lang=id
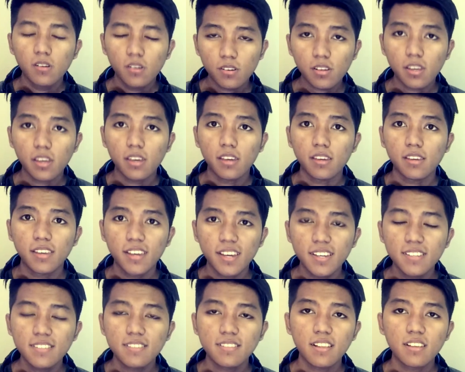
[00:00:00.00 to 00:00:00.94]
Oke okay,
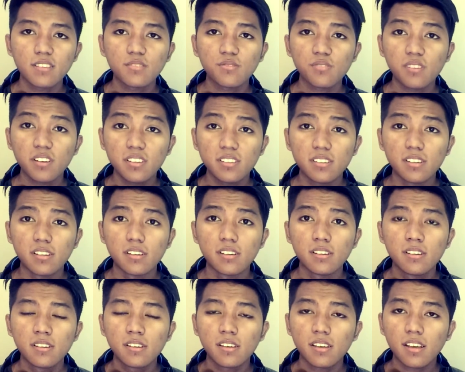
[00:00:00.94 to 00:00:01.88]
guys, langsung aja.
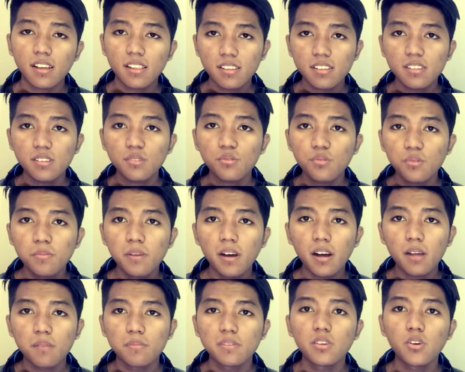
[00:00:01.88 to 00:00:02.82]
Kali ini gue
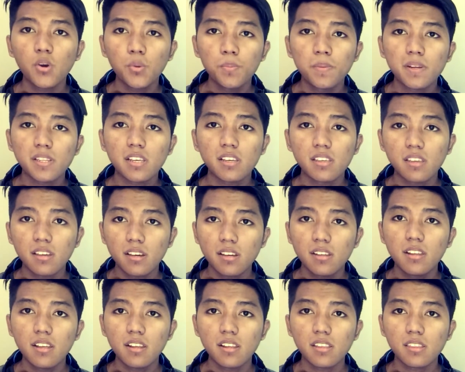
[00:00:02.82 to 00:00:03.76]
bakal menjawab
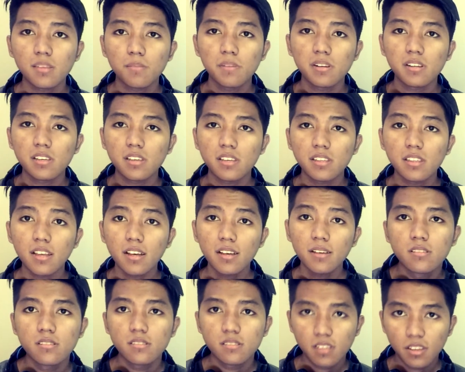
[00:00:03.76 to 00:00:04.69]
pertanyaan dari teman
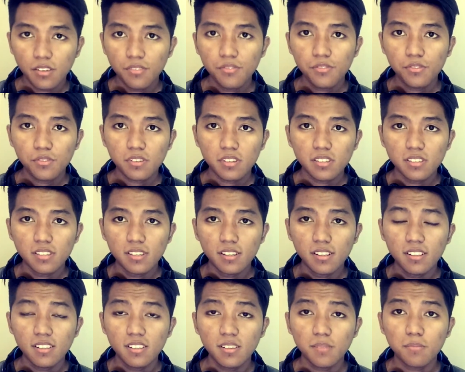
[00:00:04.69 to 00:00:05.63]
kita, Saiful
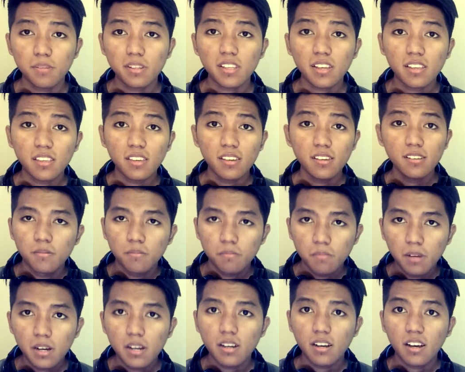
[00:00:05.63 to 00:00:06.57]
Rizal, yang bertanya,
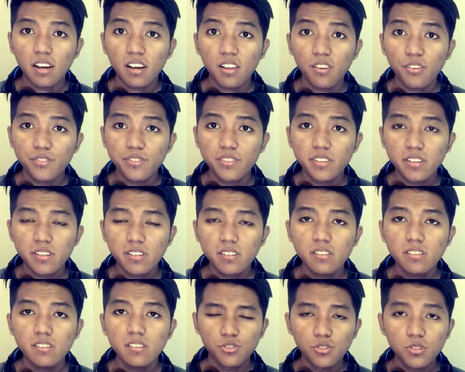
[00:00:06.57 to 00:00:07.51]
Bang, kalau
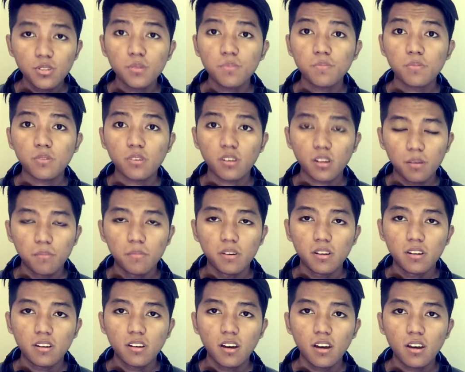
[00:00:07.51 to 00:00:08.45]
jadi junior
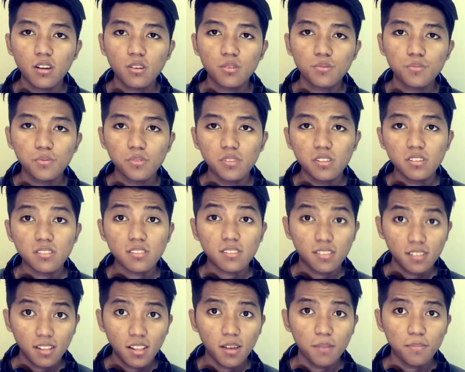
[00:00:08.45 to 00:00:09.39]
programmer harus punya
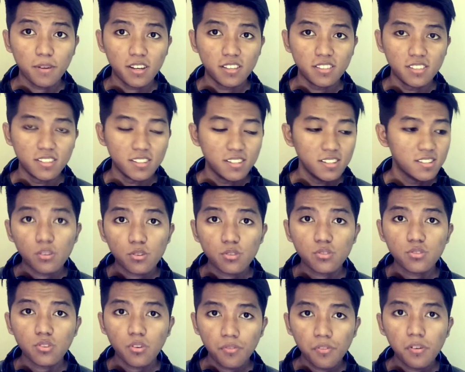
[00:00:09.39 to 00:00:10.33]
skill apa aja?
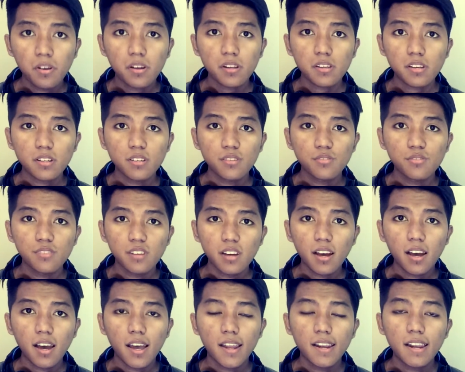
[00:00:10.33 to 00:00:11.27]
Terus software yang
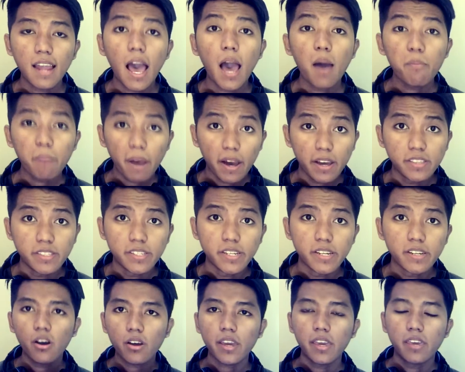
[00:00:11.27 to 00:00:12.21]
digunakan apa
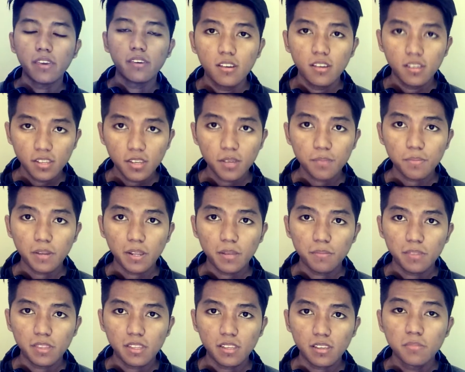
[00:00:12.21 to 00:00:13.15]
aja? Oke, okay, ini yang
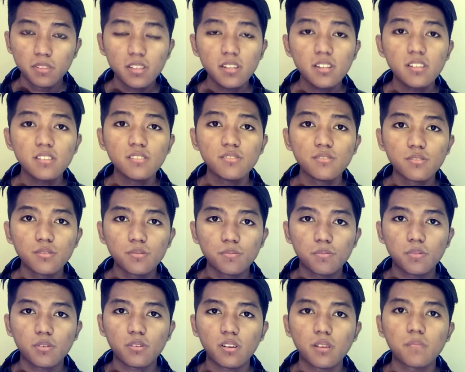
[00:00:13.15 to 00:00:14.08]
paling penting. Menjadi junior
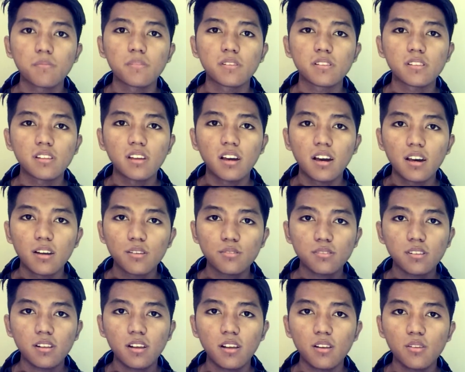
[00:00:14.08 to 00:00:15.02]
programmer tidak
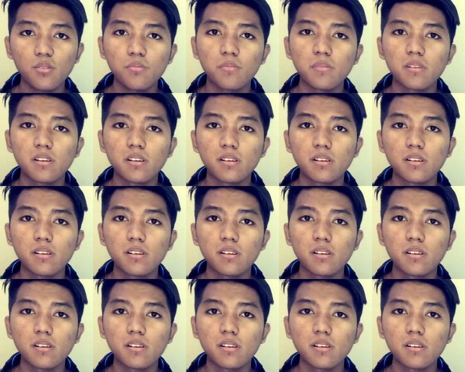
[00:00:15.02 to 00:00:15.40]
harus selalu